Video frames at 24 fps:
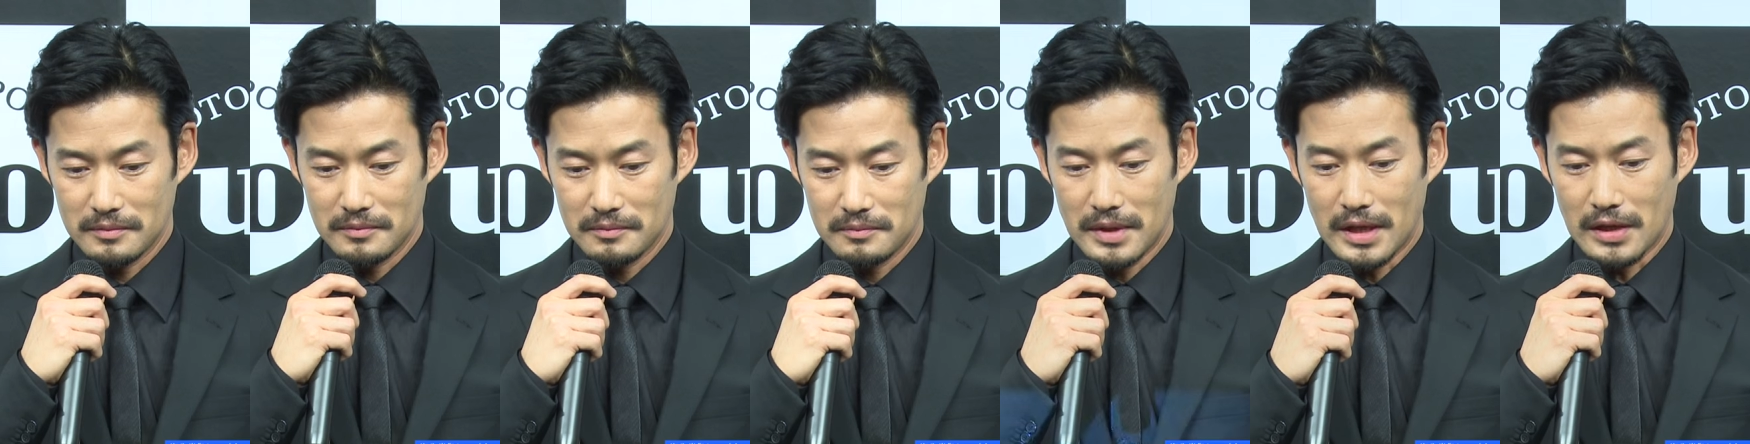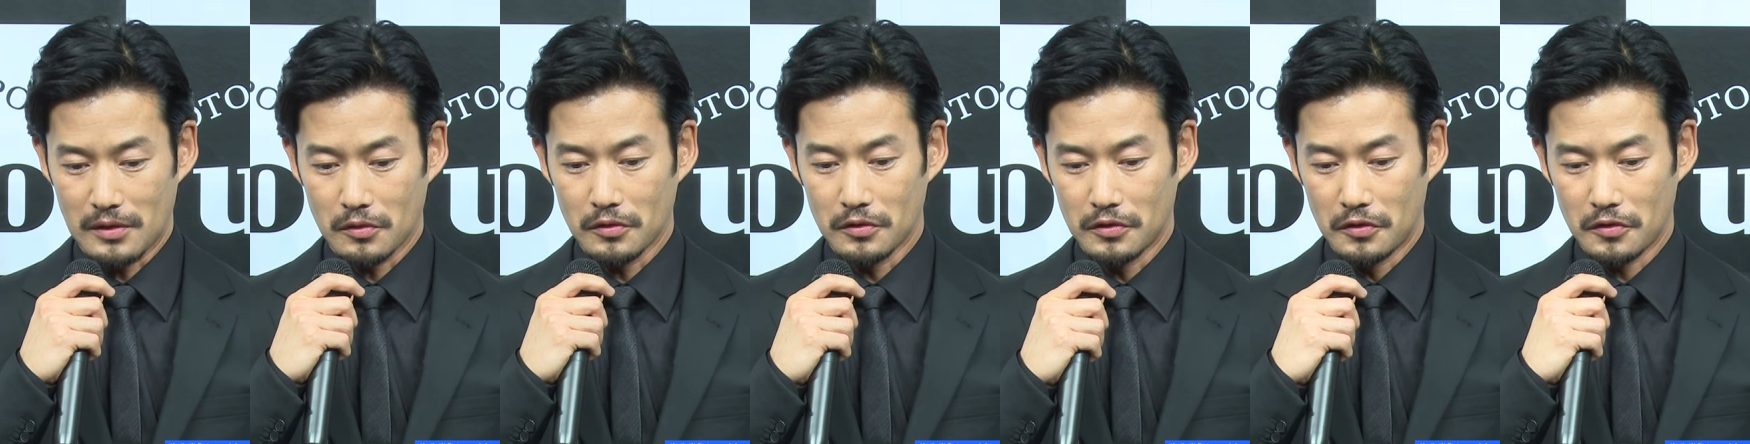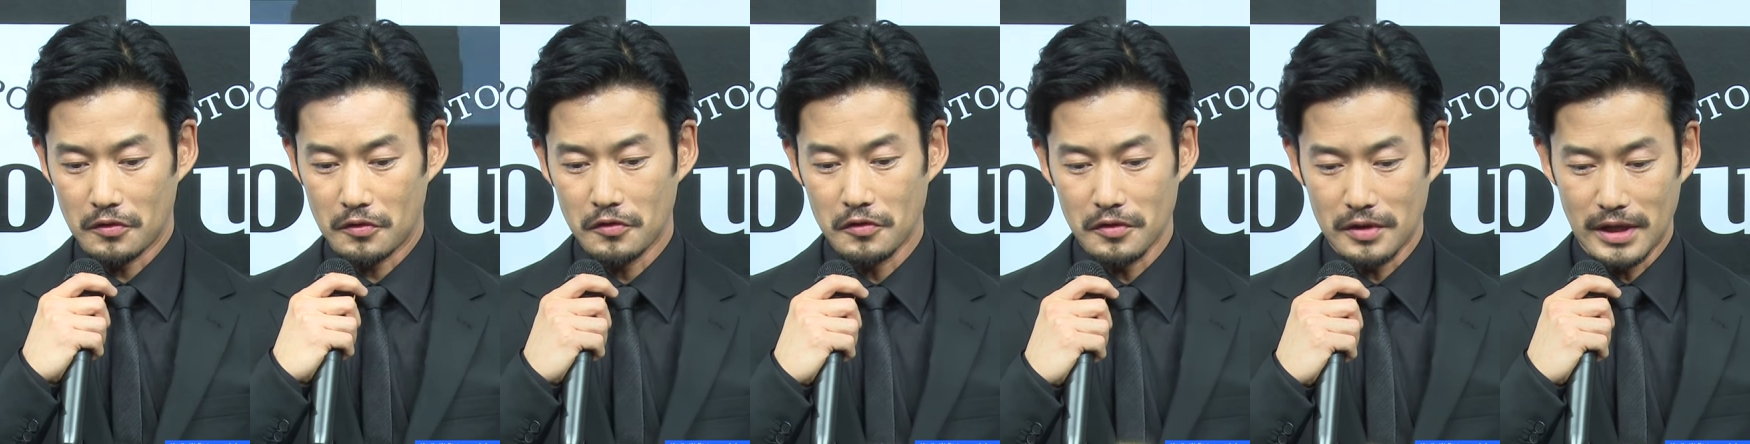まあ、こ
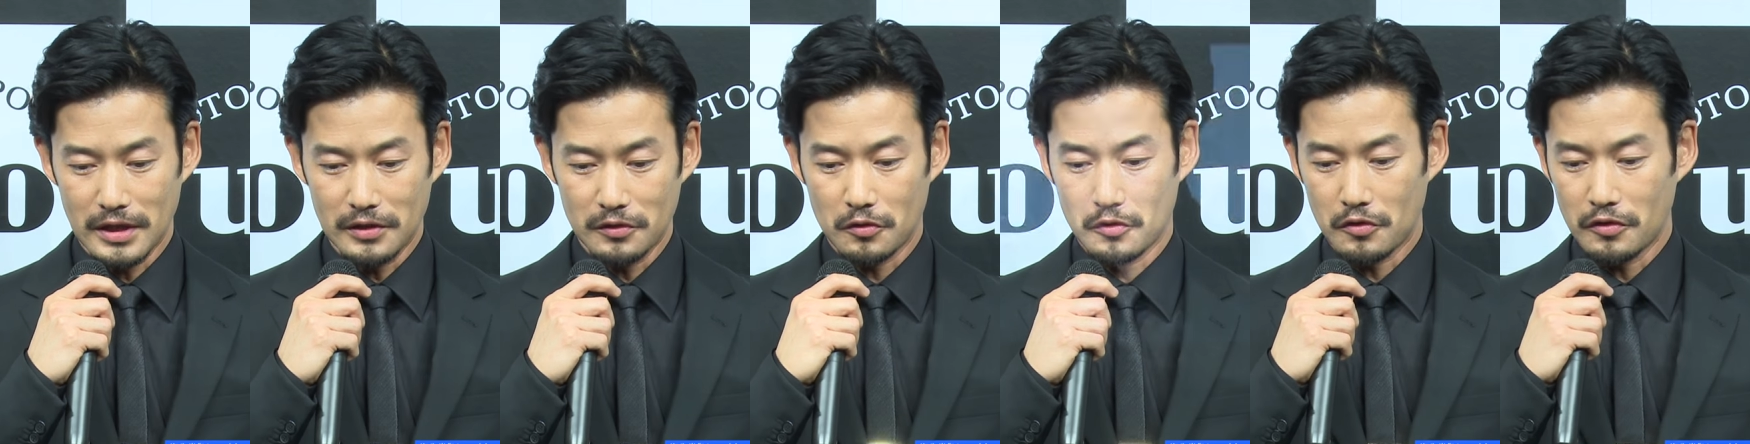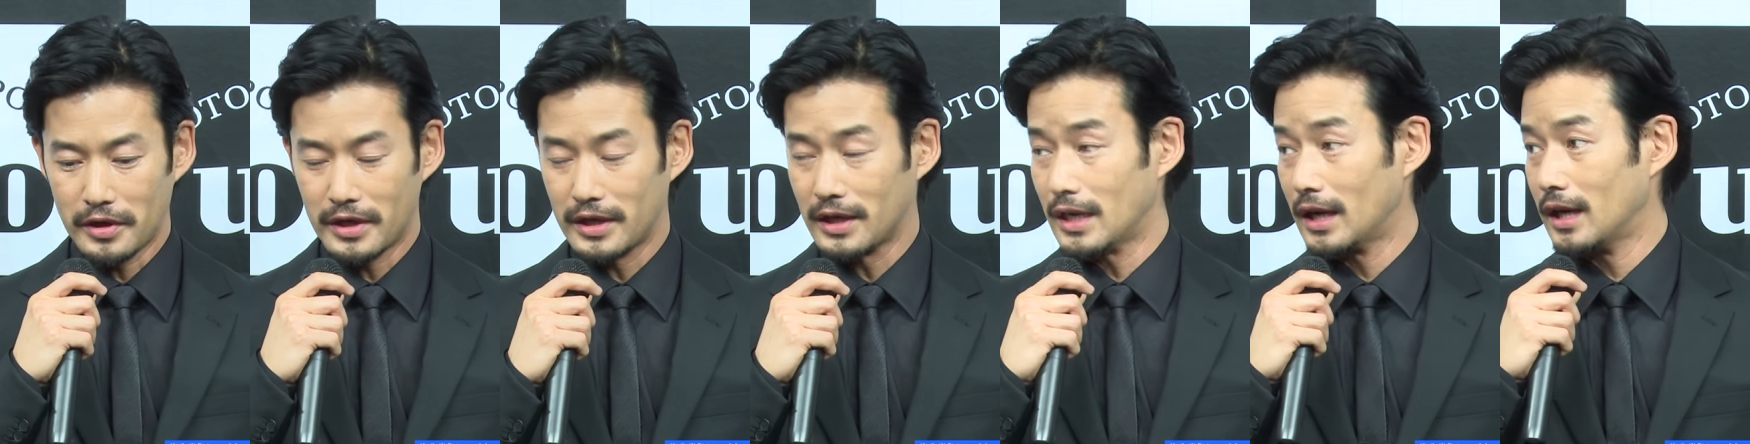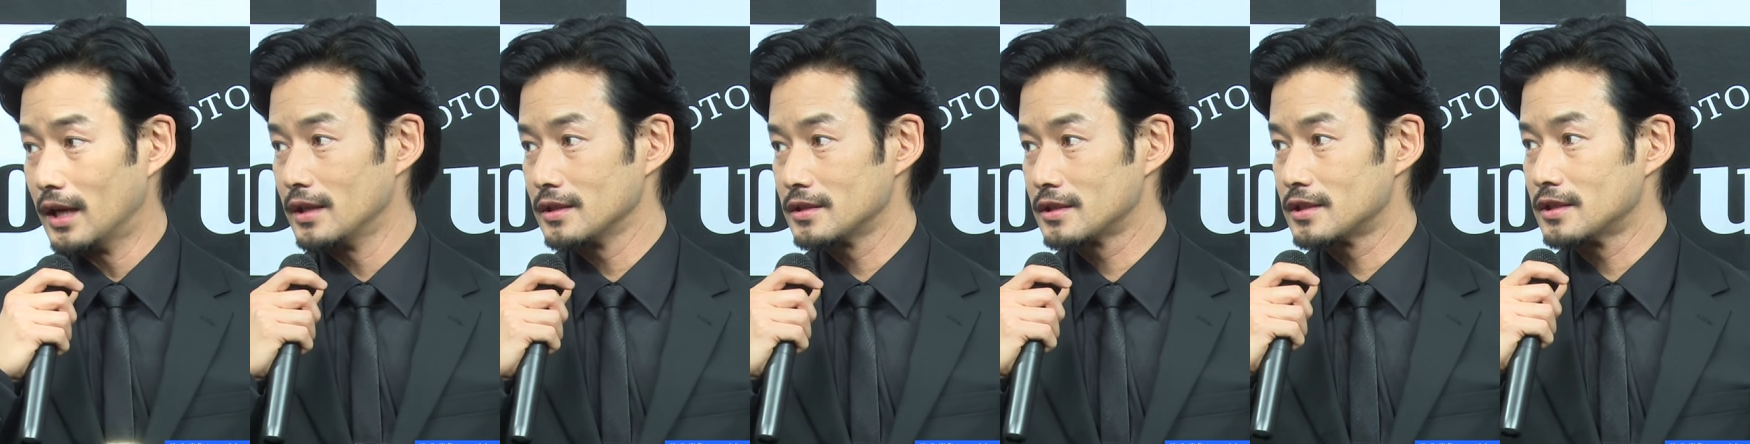の今回のご縁
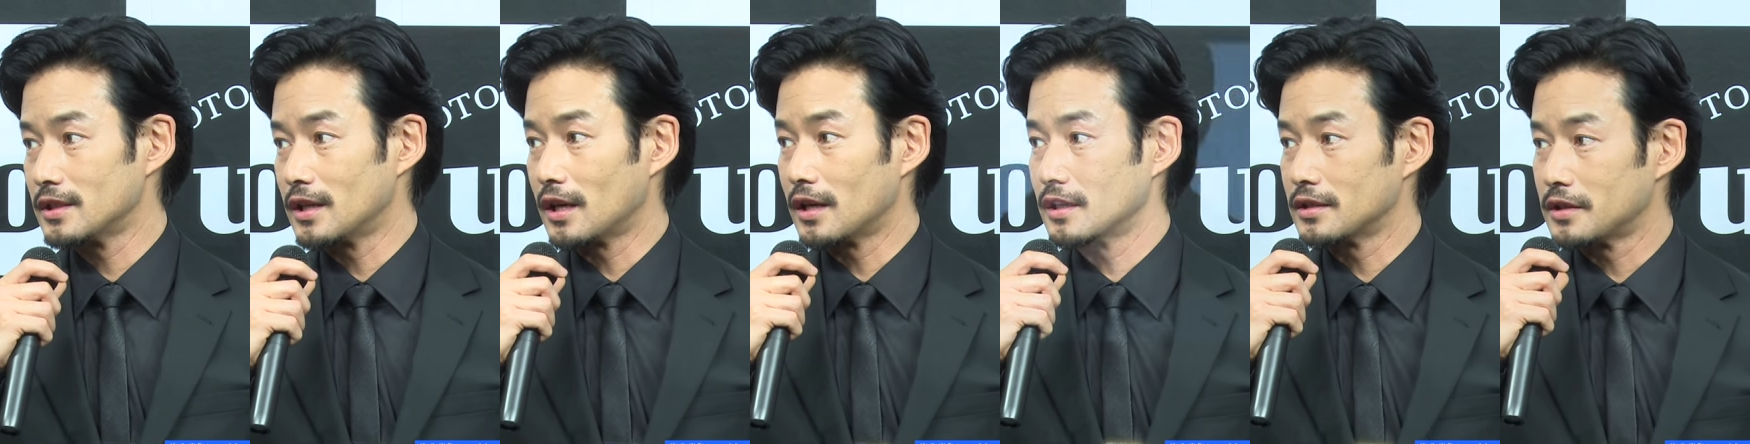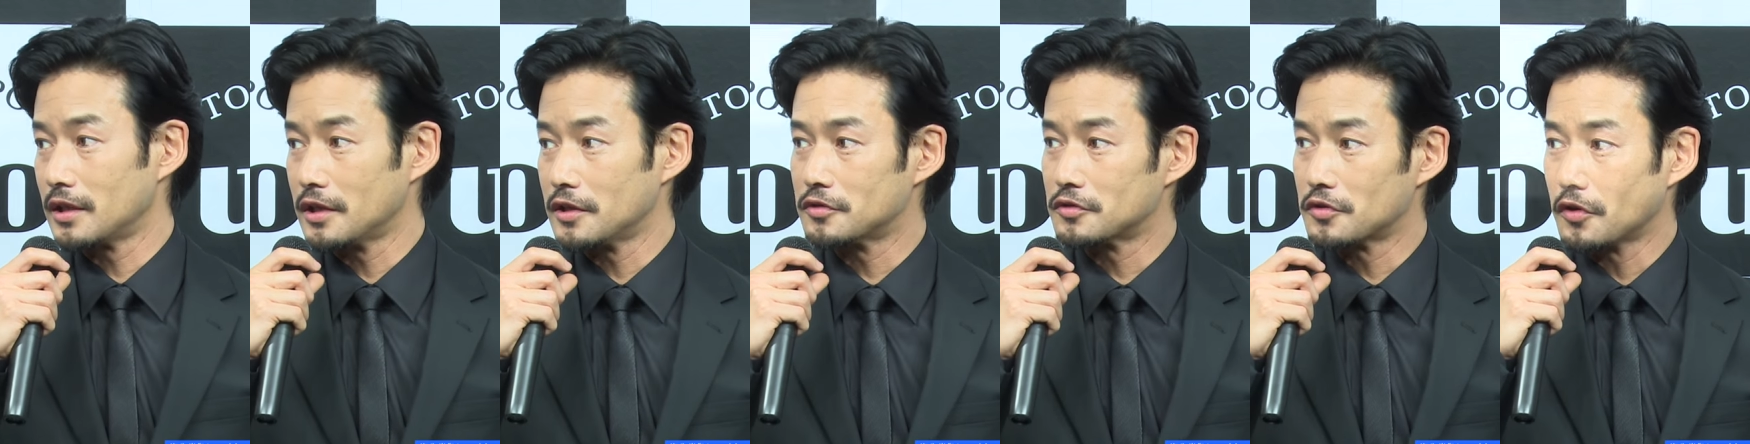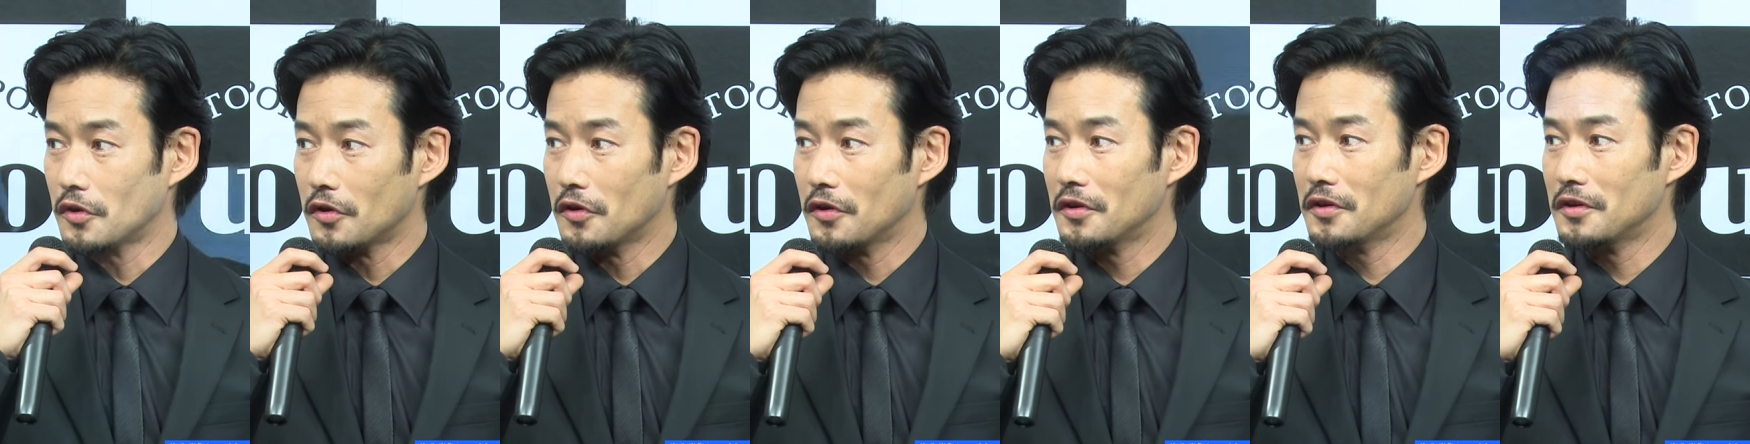がつながっていく
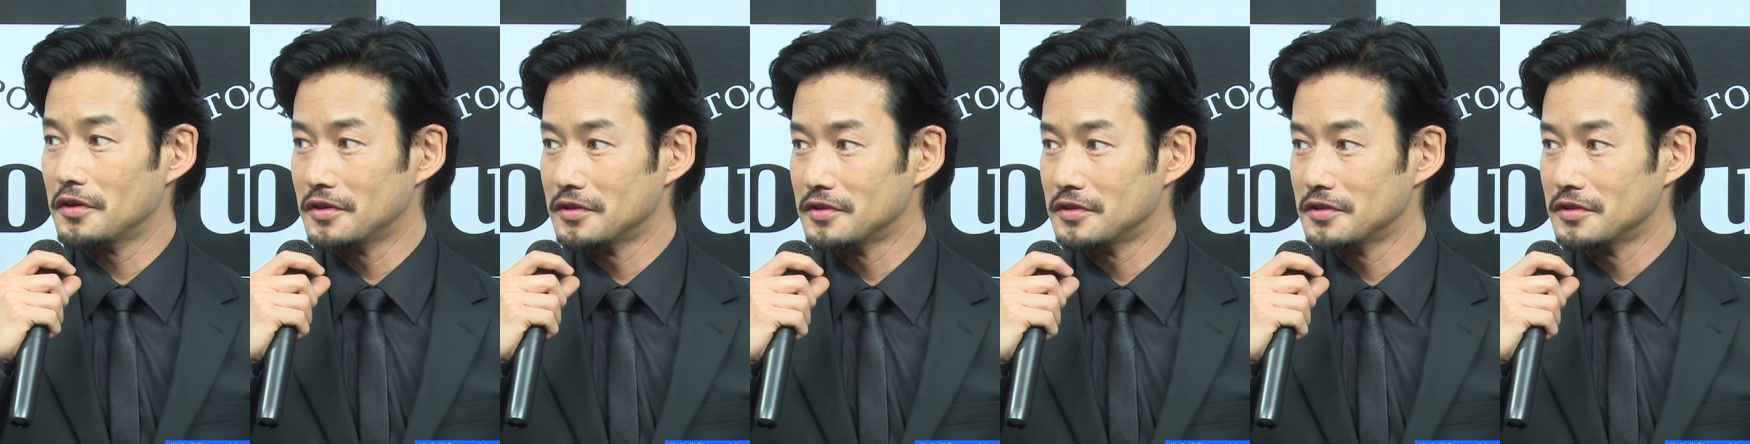と、はい、